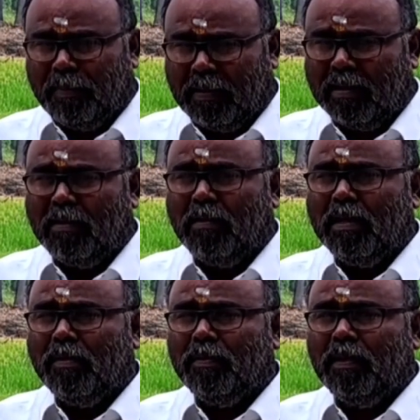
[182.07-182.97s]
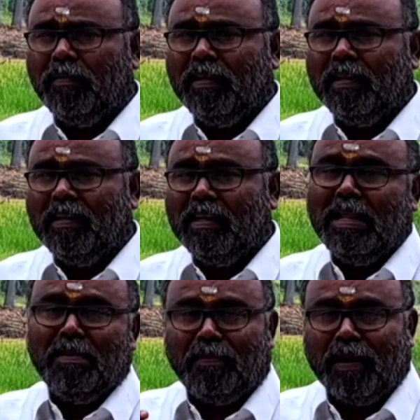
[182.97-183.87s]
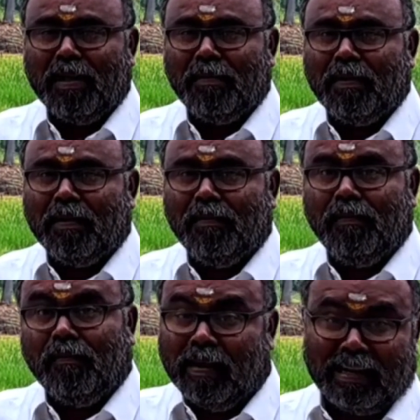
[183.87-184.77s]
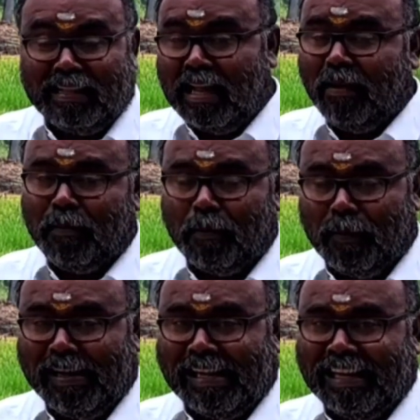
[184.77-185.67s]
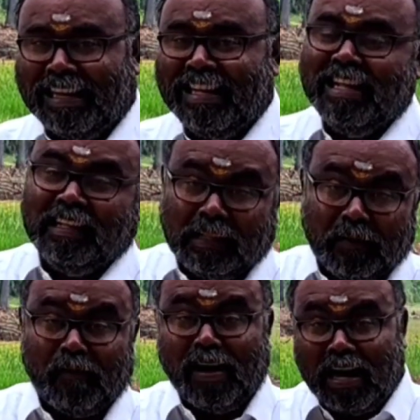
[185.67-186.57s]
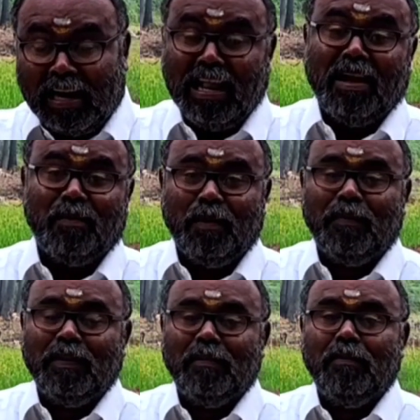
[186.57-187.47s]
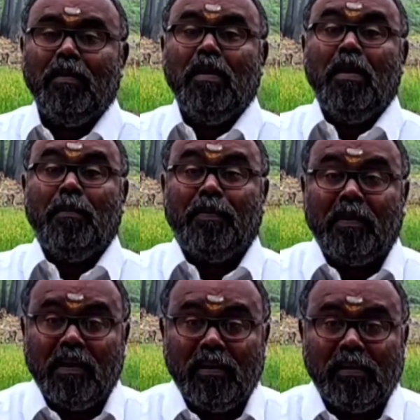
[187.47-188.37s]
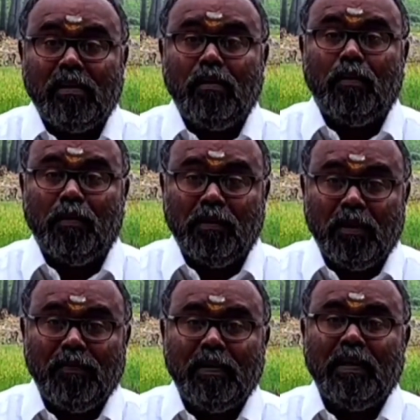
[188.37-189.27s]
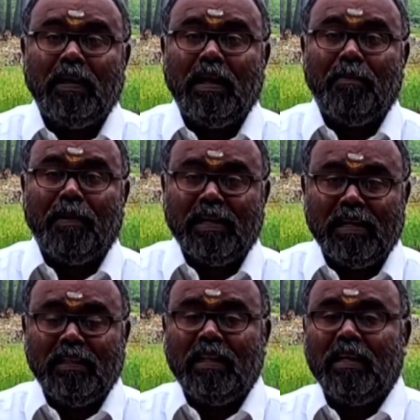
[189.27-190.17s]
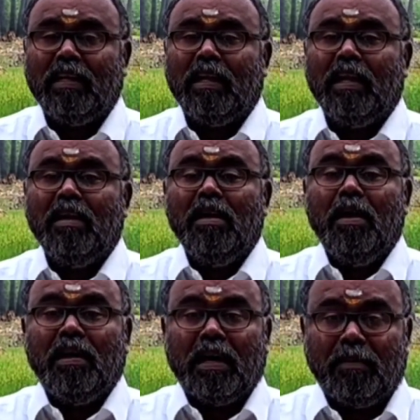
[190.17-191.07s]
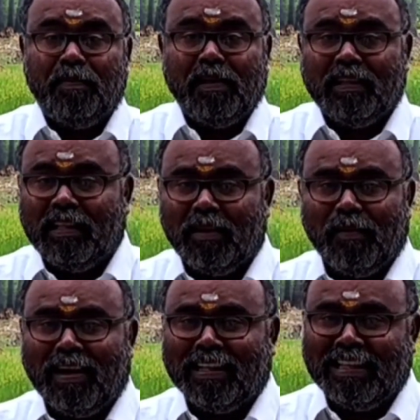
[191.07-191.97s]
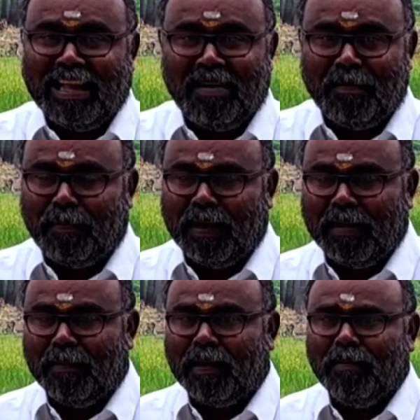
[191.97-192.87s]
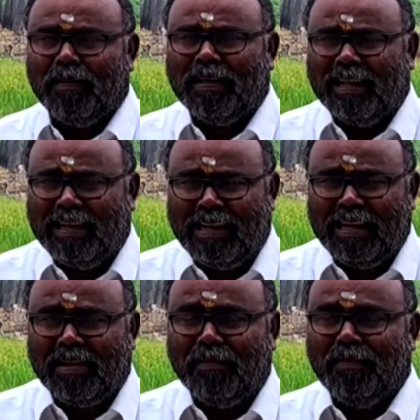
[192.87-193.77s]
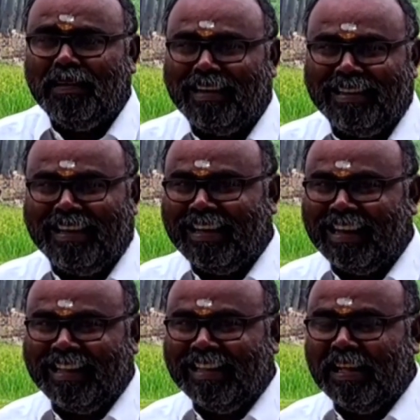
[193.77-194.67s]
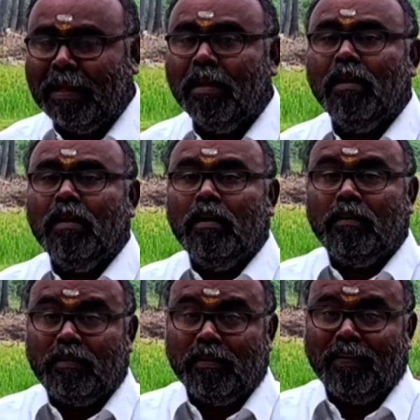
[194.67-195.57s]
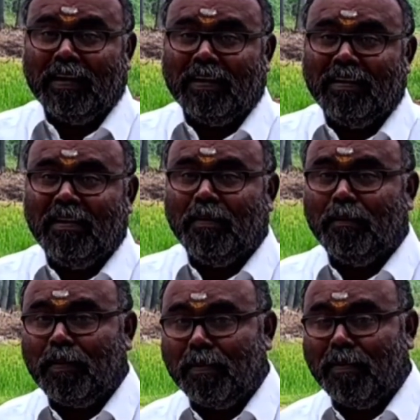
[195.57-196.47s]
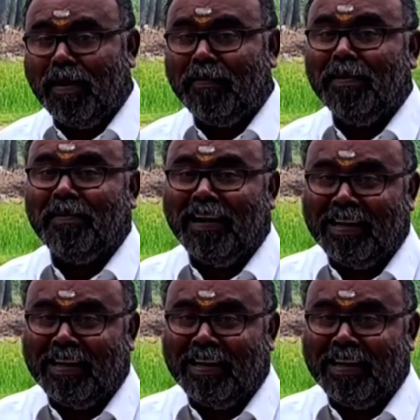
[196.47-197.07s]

பிறருடைய உதவியின்றி பனைமரம் வளர்ந்தாலும் கூட தன் வாழ்நாள் முழுவதும் பிறருக்கு உதவுகிற பயன் தருகிற கற்பக தருவாகத்தான் பனைமரம் என்றைக்கும் இருந்திருக்கிறது சிவன் பிரம்மாவிடம்